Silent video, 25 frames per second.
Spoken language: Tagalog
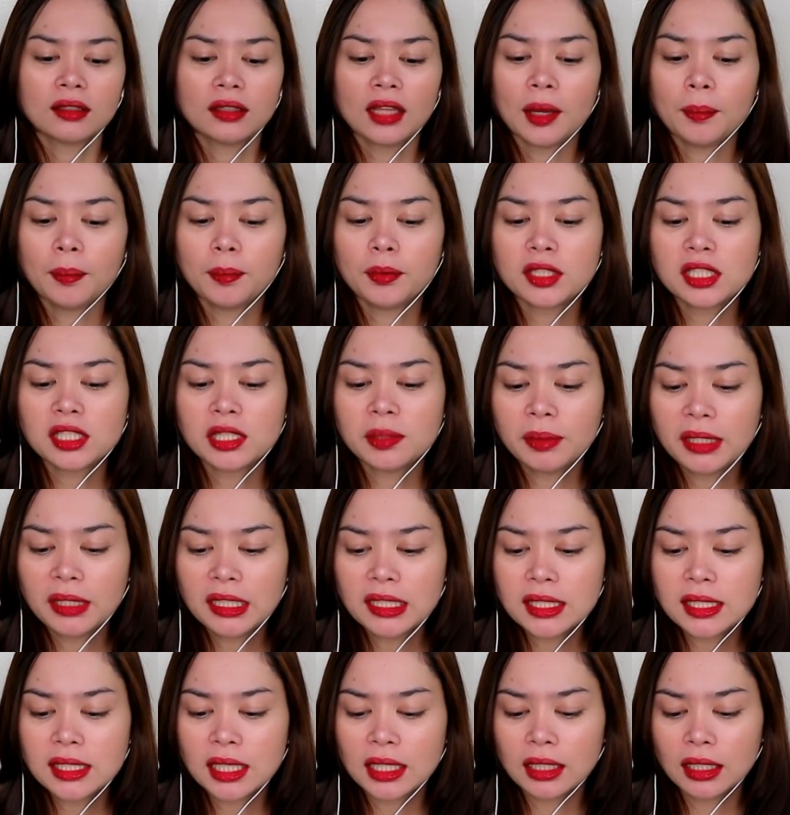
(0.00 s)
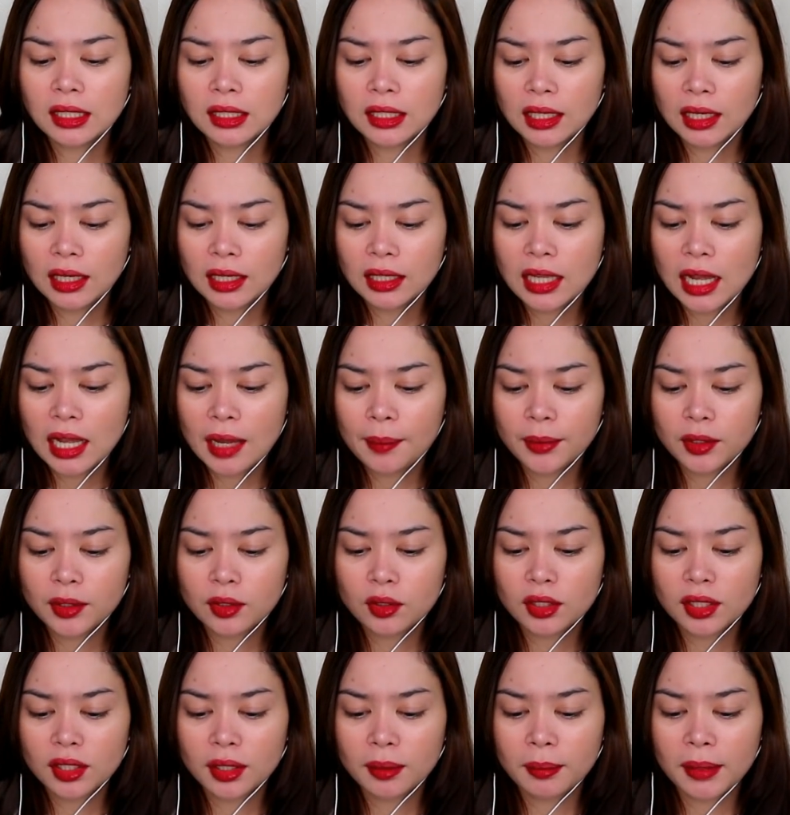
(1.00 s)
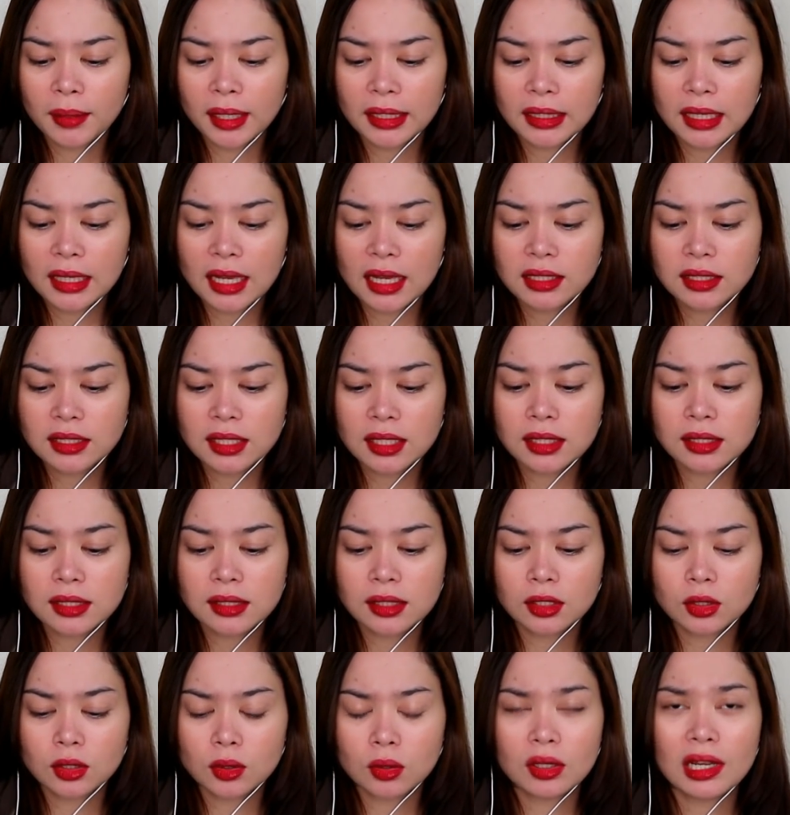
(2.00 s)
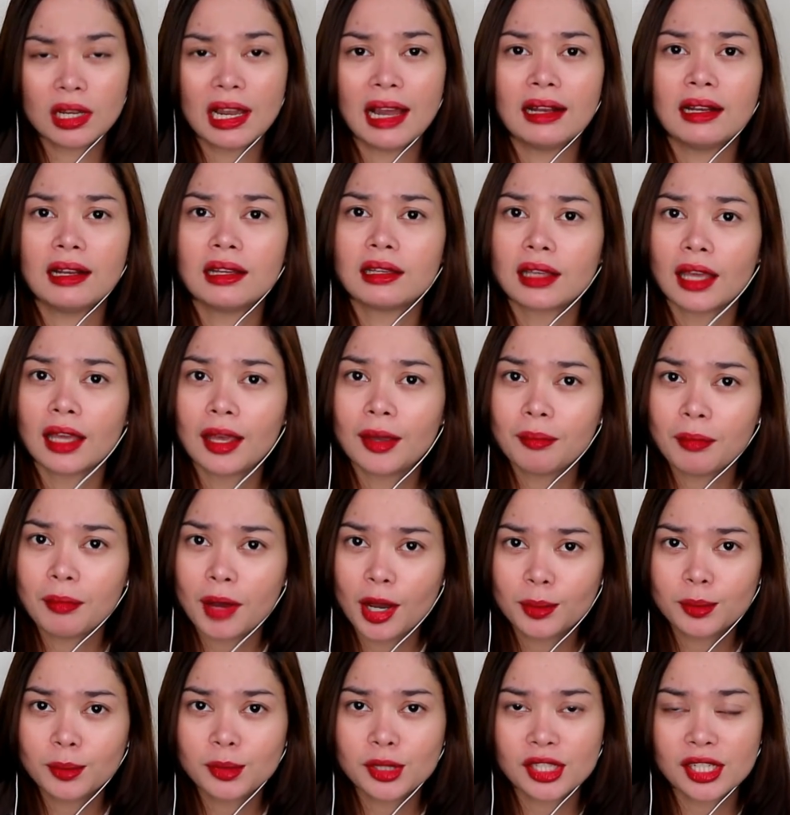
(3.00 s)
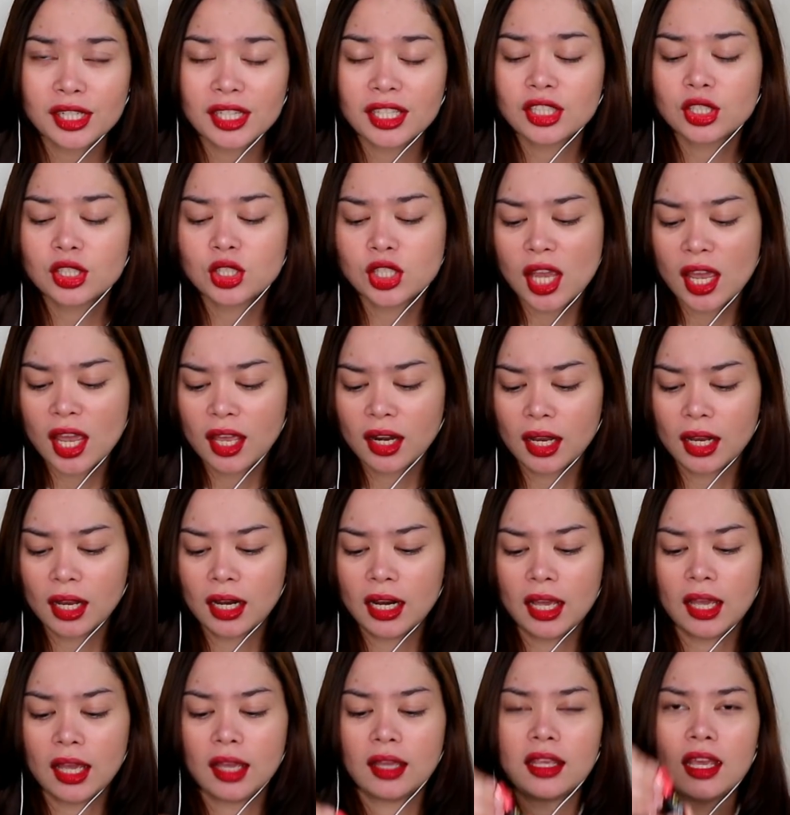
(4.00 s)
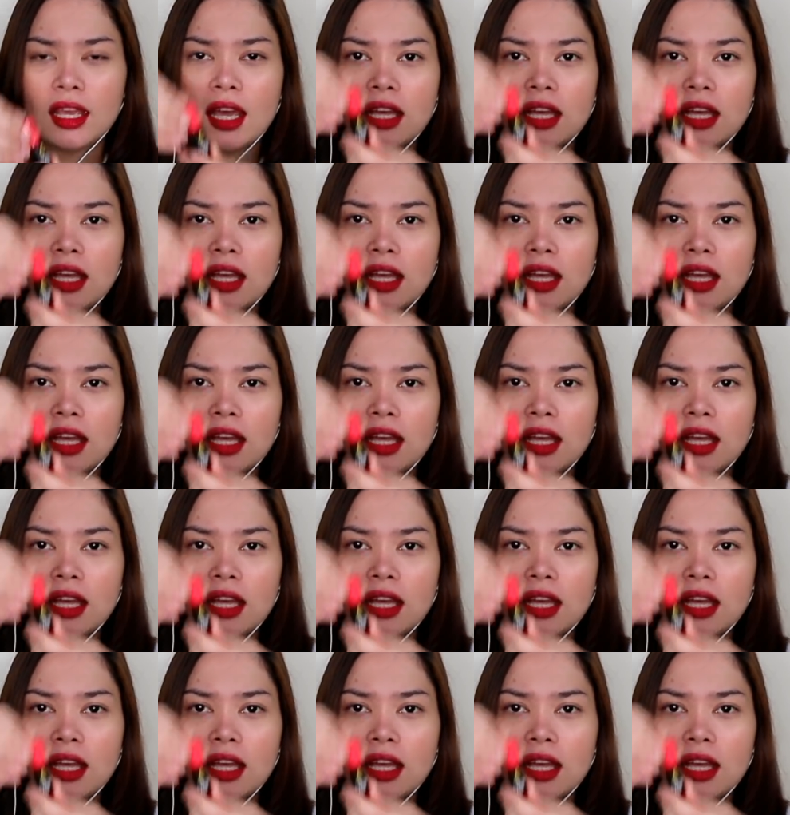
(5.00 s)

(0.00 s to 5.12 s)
Tapos, minsan, ang ginagamit ko naman, guys, is itong galing kay Mom She Cheneleng.